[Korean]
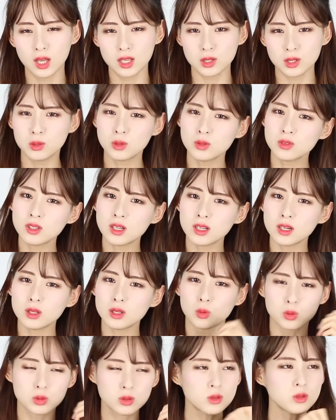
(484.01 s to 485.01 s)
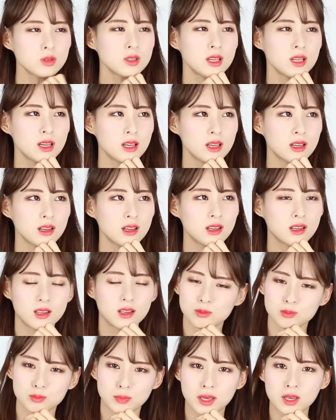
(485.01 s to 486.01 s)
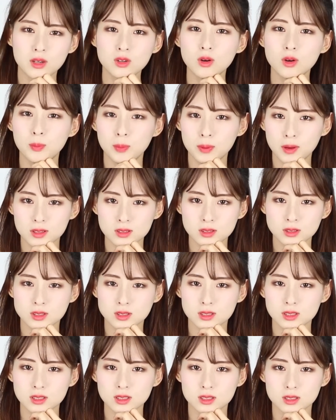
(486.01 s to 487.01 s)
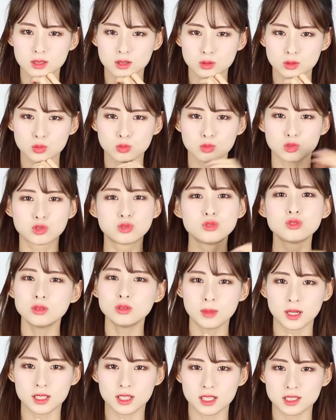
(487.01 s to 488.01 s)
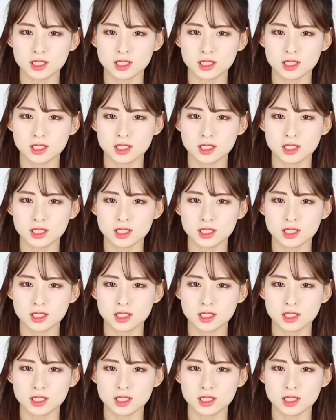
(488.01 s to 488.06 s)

이런 날은 어떻게 메이크업 하는지 좀 궁금하다,